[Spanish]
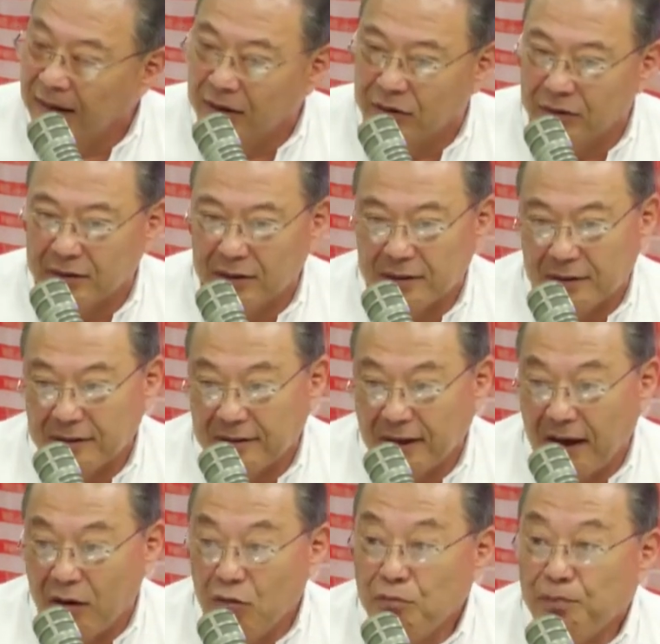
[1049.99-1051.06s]
Entonces,
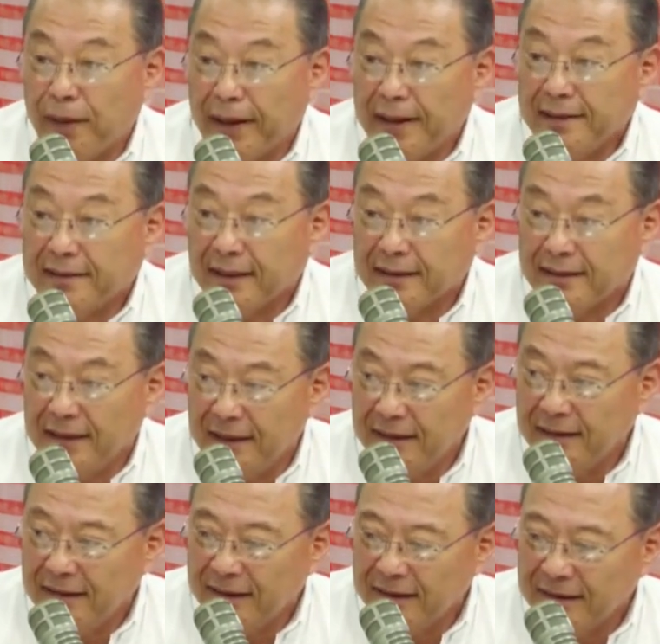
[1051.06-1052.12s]
este, en un país
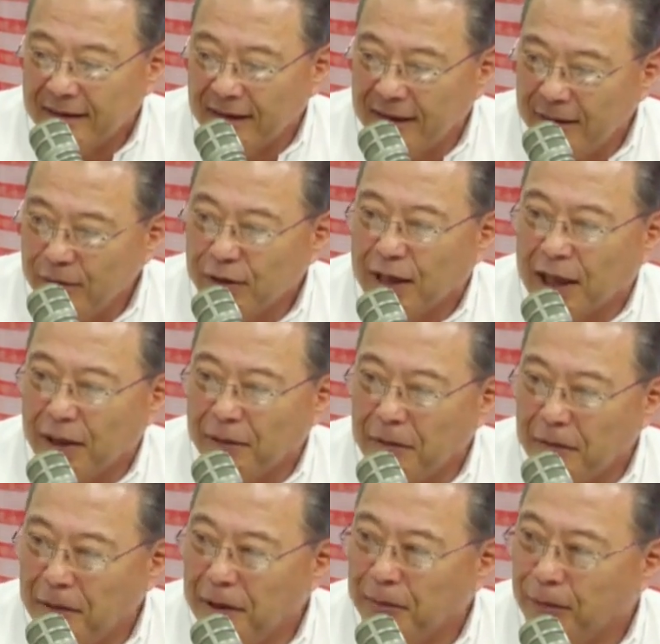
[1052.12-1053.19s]
así, tenemos que
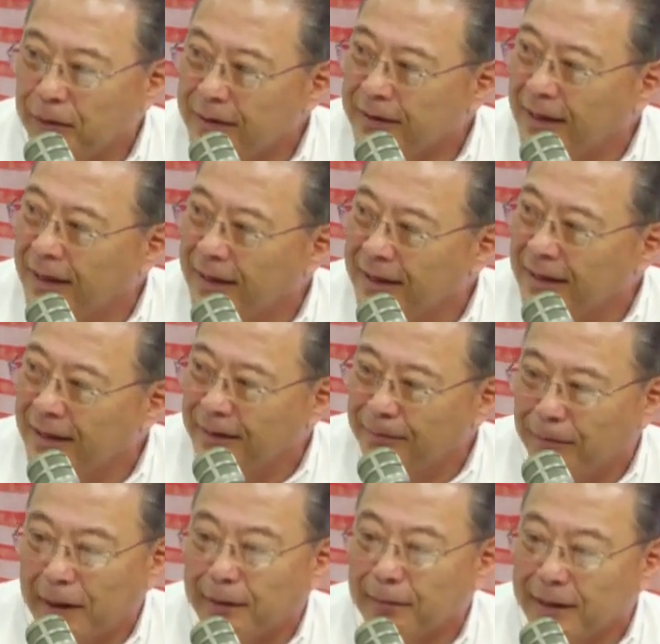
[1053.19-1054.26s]
vivir pues de
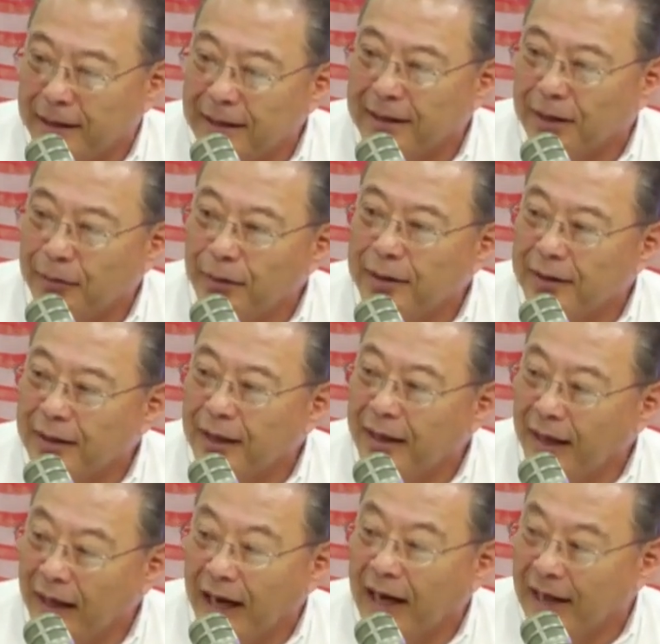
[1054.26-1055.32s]

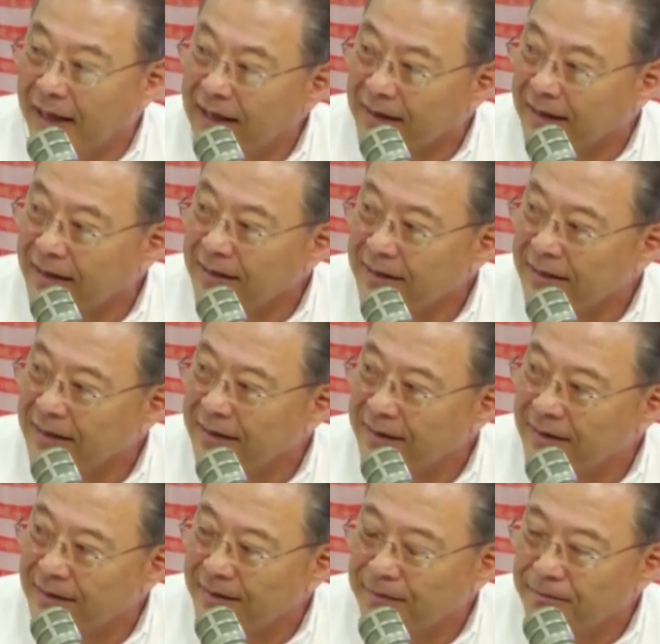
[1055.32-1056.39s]
permanentemente en alerta,
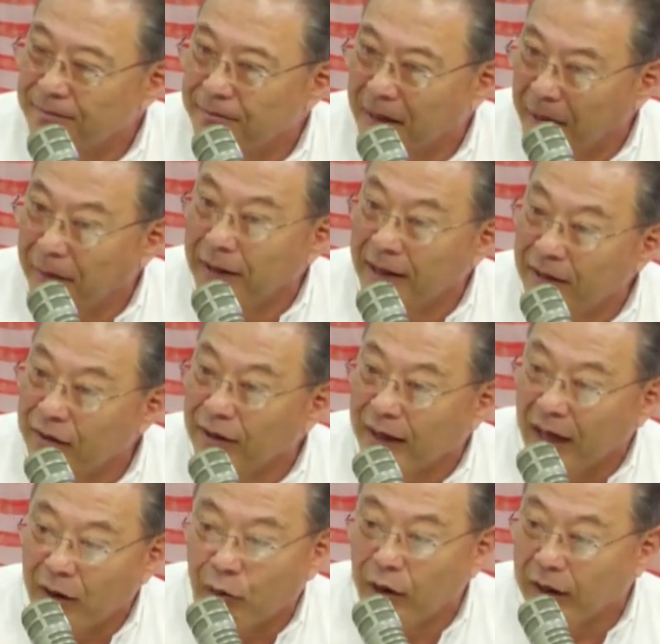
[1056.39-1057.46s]

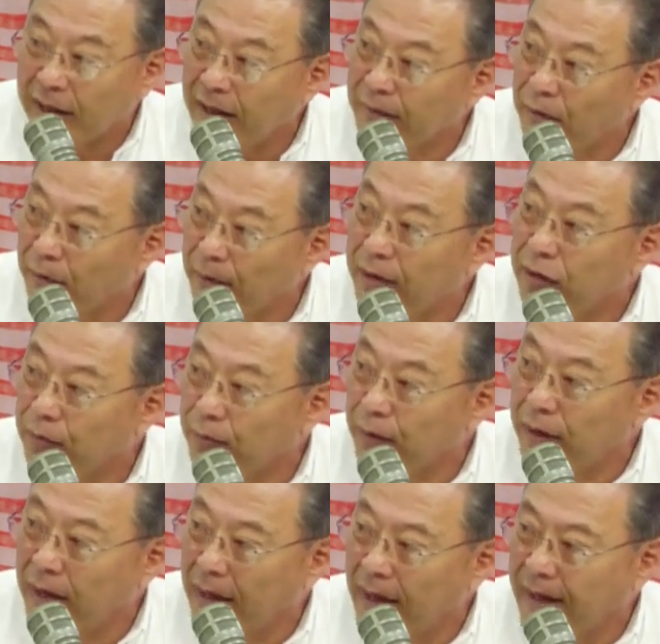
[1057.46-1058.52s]
previendo que en cualquier momento
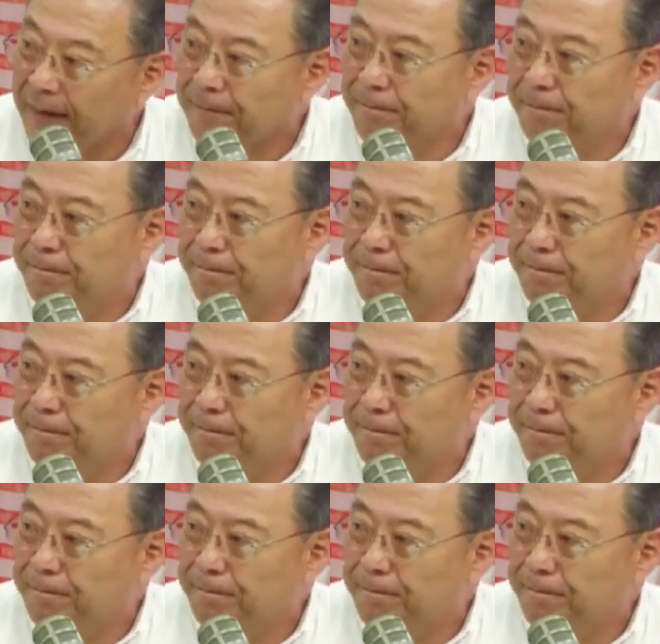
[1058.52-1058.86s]
puede llegar.